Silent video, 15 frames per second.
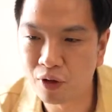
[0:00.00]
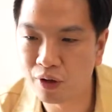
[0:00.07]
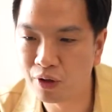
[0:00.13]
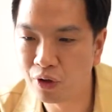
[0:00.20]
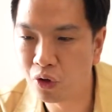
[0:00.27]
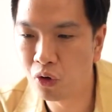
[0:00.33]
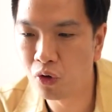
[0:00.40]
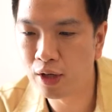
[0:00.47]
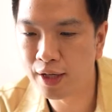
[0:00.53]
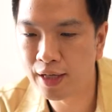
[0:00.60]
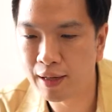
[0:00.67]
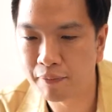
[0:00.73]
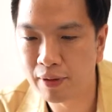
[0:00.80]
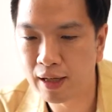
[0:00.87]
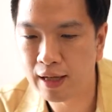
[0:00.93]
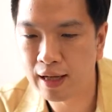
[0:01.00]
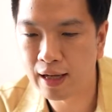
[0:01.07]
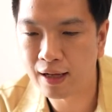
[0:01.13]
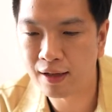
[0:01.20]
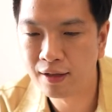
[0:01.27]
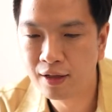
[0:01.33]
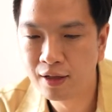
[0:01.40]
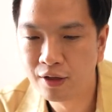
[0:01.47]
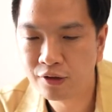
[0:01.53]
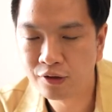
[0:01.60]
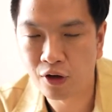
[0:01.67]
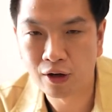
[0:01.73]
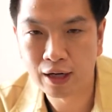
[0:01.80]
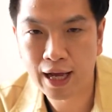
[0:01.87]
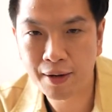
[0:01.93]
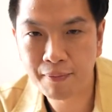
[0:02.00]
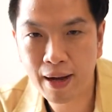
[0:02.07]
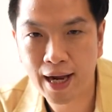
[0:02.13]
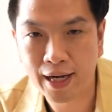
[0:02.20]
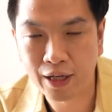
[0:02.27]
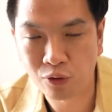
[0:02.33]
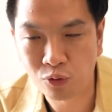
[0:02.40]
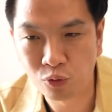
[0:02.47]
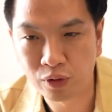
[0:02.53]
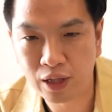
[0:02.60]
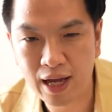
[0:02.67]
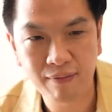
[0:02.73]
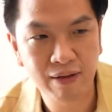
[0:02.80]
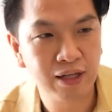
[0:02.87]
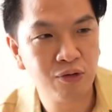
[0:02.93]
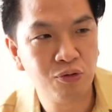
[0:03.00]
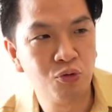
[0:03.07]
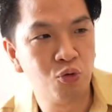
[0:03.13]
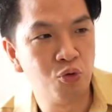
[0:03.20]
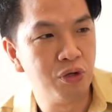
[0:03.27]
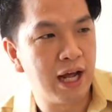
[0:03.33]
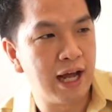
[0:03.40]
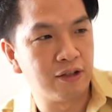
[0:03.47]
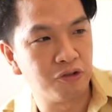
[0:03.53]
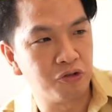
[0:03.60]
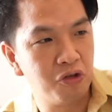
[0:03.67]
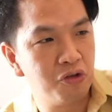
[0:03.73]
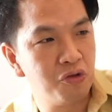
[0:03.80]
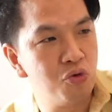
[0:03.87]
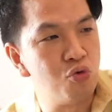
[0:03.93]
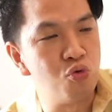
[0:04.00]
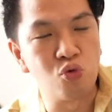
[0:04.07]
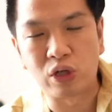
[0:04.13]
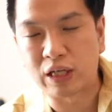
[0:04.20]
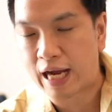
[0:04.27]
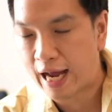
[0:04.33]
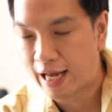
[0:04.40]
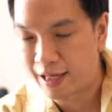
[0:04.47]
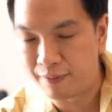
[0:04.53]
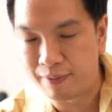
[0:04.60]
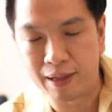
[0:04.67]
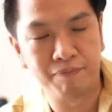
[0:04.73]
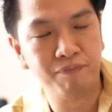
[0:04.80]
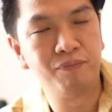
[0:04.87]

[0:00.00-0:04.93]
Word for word: คอนโดระดับราคา2 ล้านบาทในกรุงเทพนี่คือคุณอาจจะต้องอยู่ไกลแบบ